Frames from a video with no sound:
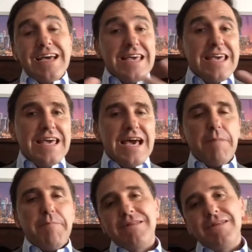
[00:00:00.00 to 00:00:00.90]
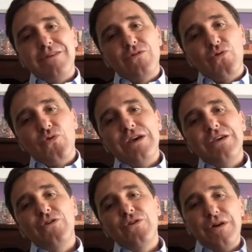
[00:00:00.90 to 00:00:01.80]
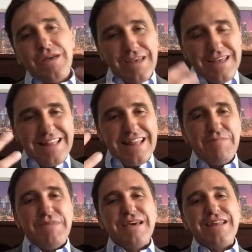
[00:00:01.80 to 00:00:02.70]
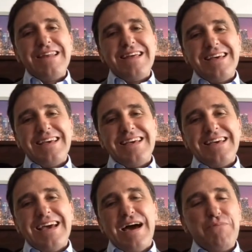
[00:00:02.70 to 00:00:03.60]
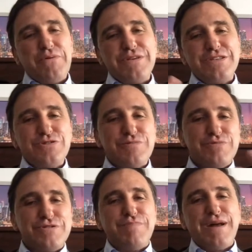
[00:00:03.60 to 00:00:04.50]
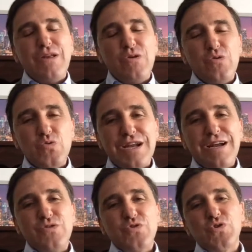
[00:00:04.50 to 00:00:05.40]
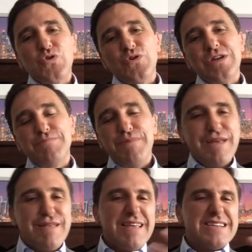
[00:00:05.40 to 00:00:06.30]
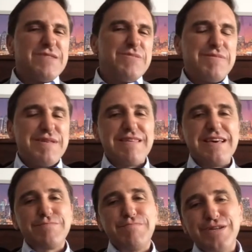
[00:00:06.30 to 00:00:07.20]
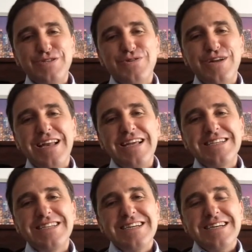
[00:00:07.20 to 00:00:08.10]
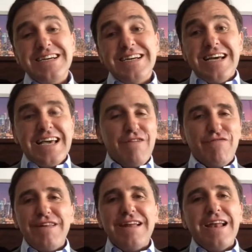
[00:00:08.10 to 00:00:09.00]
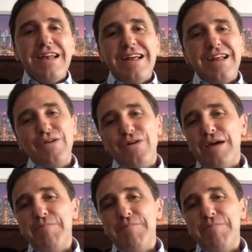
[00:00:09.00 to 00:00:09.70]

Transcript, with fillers: Y aparte de todo ello, eh, también eh, aprovecho pues, para ilustraros con experiencias y vivencias personales que al final lo que